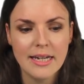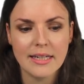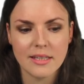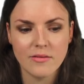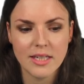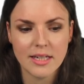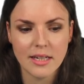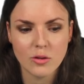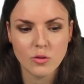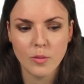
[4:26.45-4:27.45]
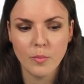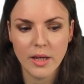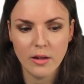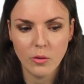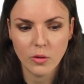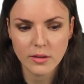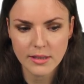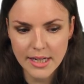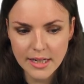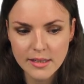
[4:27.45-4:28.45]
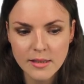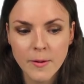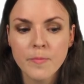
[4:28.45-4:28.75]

Das wird ja dann zu einem p hoch 6.